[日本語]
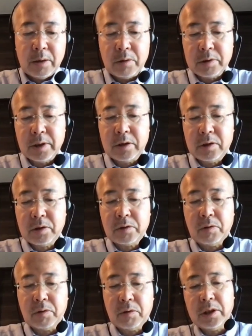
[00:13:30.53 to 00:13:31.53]
国際秩序
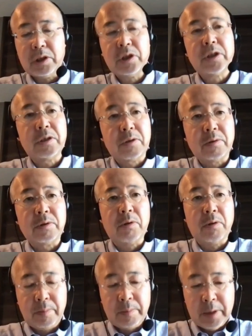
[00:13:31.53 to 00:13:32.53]
を支持する
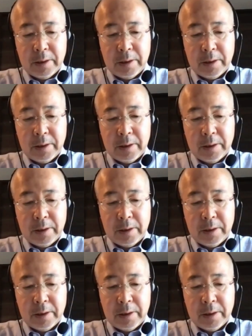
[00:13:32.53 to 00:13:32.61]
と